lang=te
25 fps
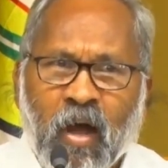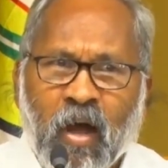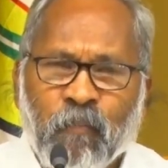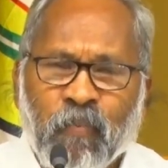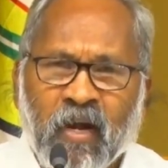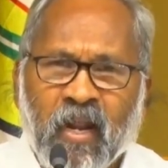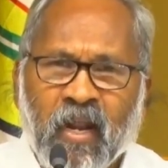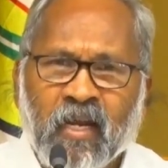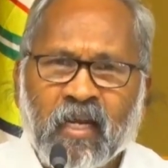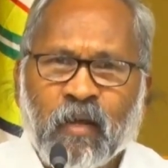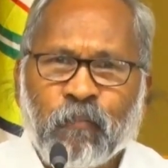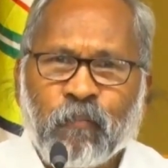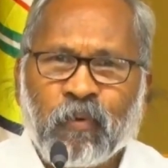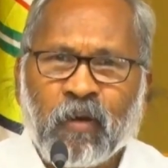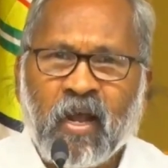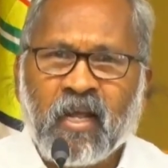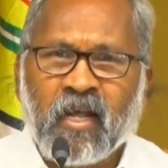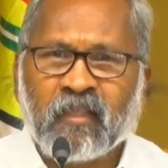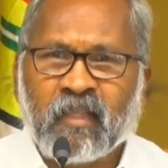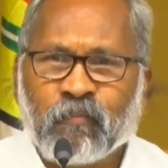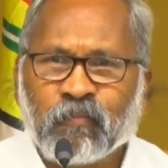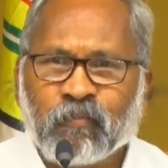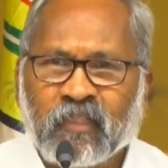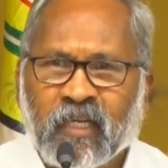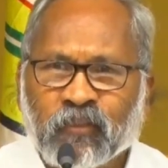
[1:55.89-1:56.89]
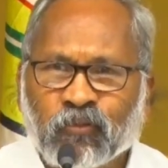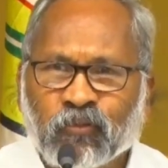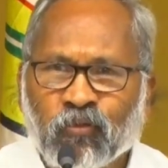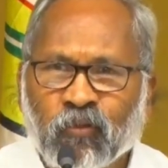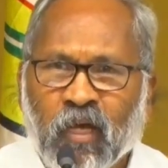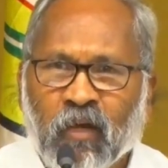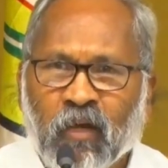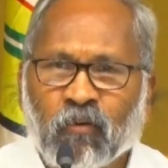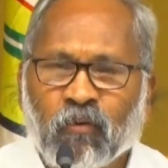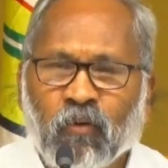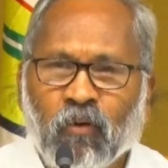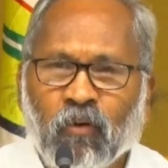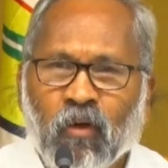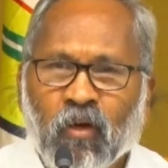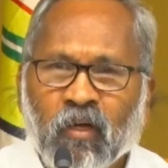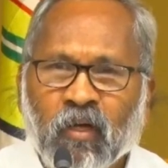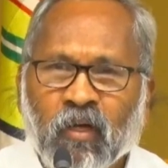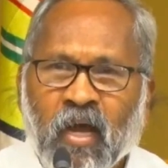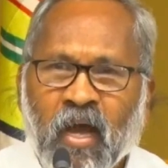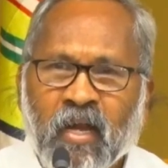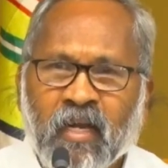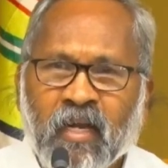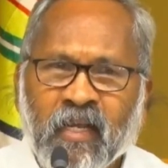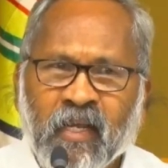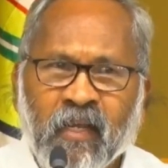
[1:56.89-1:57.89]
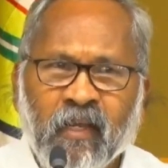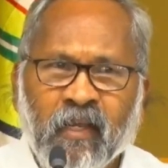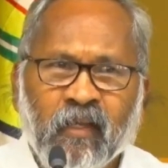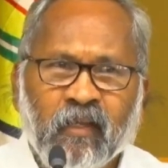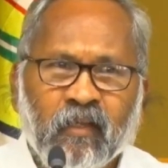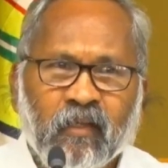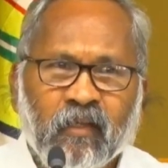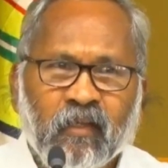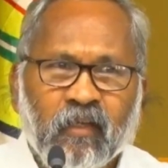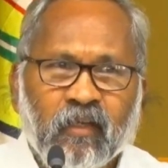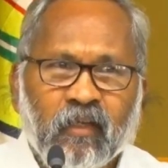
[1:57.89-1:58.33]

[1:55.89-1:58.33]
ఆపడానికి ప్రయత్నం చేస్తున్నారు కానీ